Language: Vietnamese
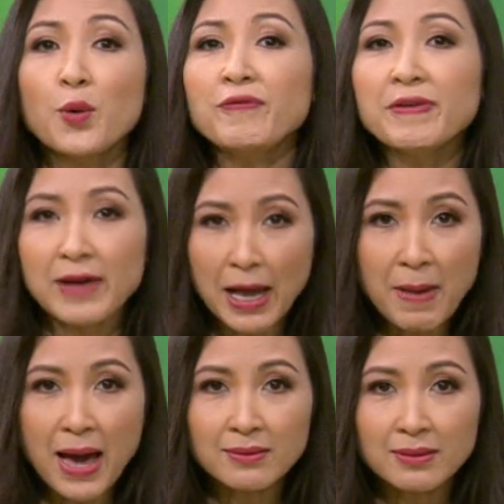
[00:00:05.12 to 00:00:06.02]
quý vị và các
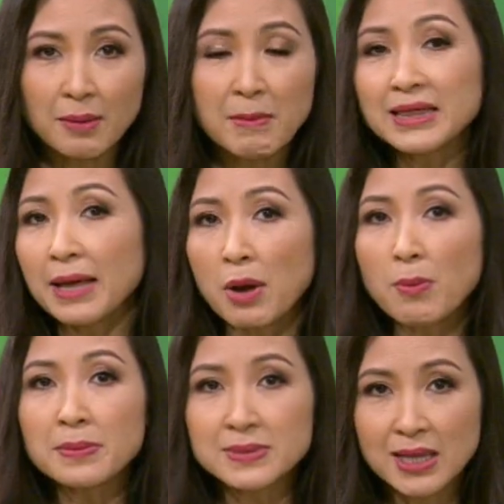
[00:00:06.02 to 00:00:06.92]
bạn, bệnh tan máu
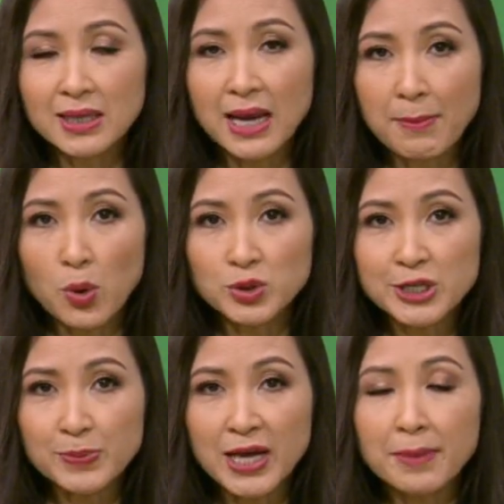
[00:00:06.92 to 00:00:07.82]
bẩm sinh là một
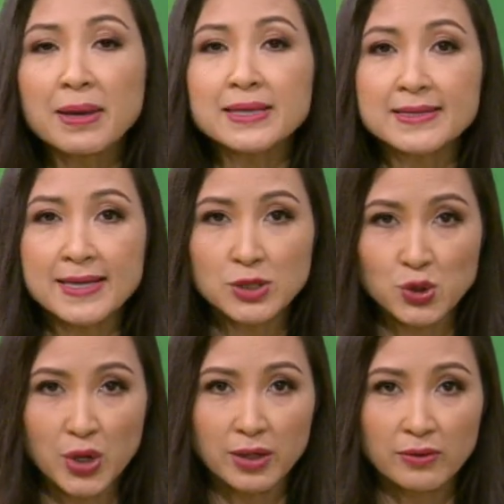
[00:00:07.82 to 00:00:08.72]
trong những căn bệnh di
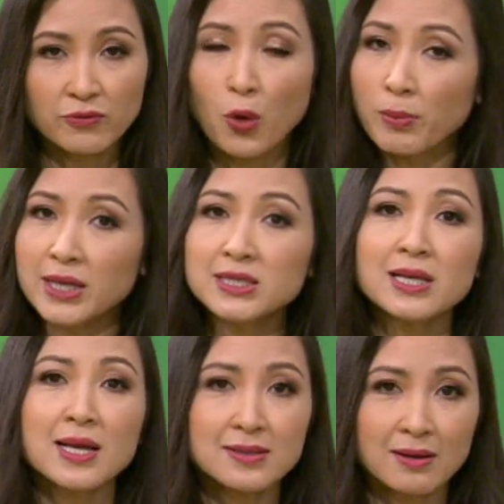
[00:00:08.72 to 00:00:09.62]
truyền phổ biến trên
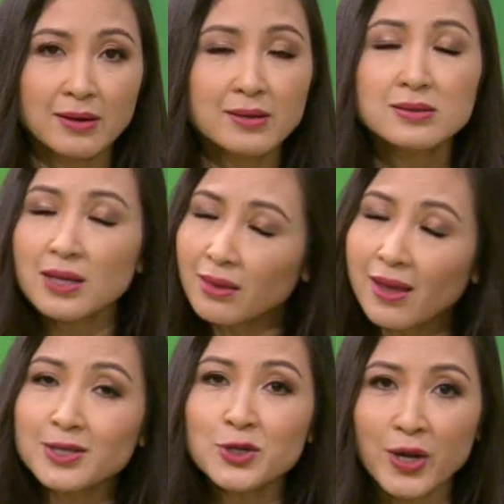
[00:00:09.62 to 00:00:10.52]
thế giới nhưng rất
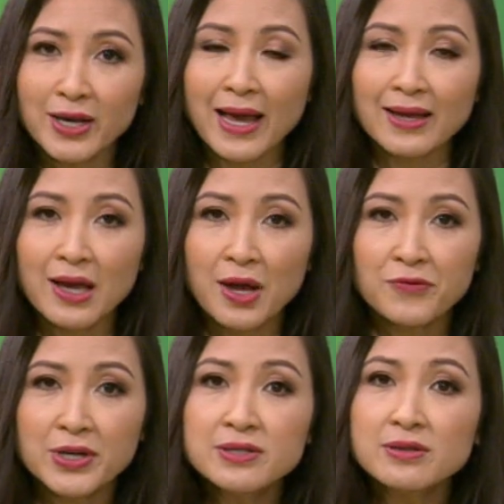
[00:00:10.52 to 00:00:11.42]
tiếc cho đến nay
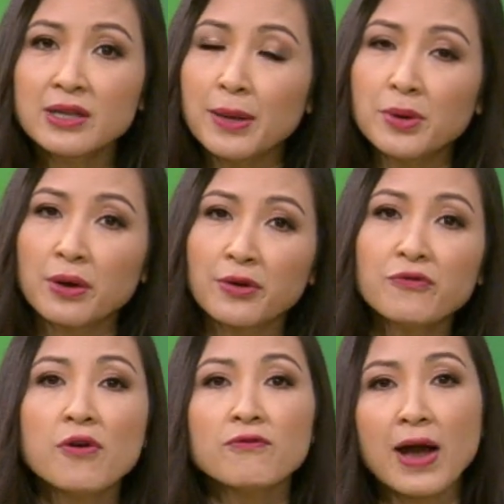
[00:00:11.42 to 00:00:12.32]
vẫn chưa tìm được những
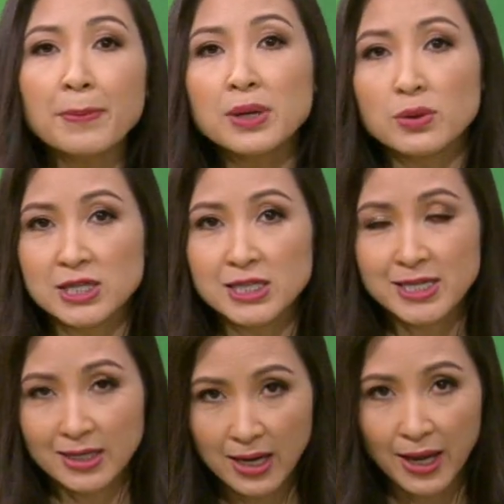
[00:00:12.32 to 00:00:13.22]
phương pháp điều trị
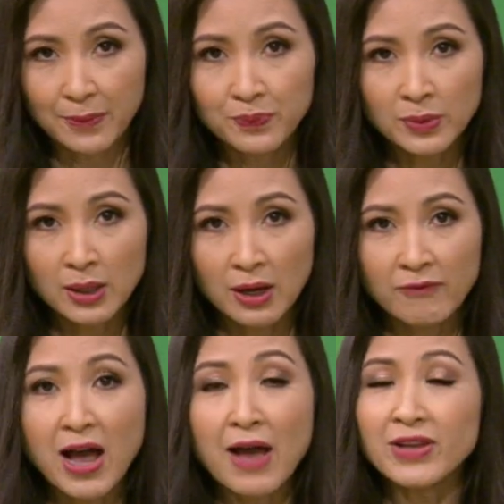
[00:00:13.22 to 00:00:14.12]
triệt để.
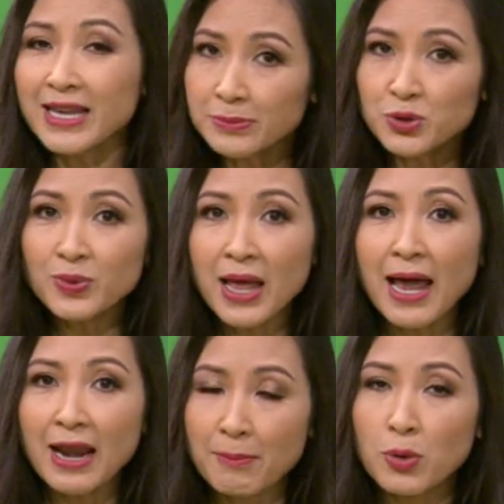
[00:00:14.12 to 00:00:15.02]
Và Việt Nam chúng ta
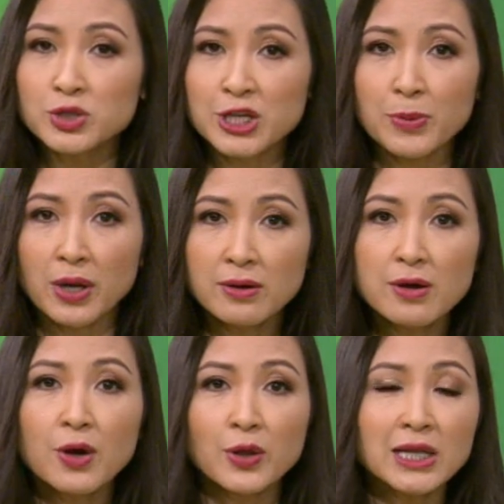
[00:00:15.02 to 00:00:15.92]
là một trong những
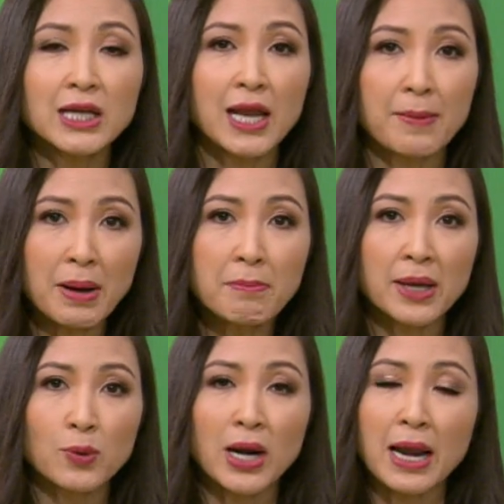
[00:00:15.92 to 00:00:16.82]
nước có tỷ lệ mắc bệnh
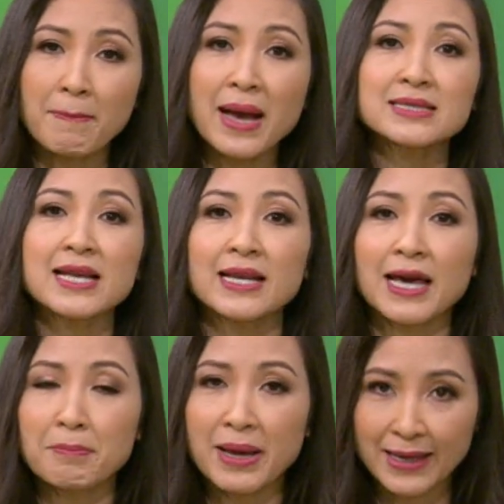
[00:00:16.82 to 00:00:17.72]
hoặc là mang gen
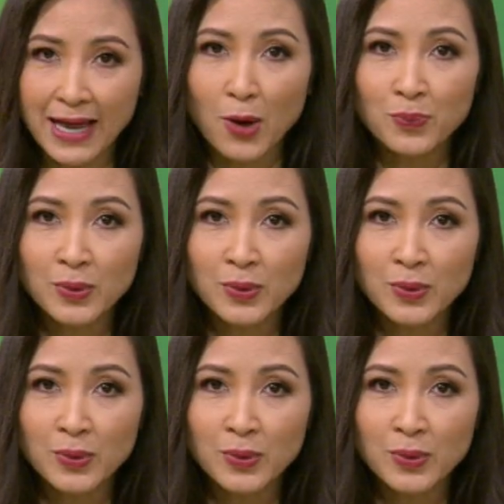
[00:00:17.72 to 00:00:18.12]
căn bệnh cao.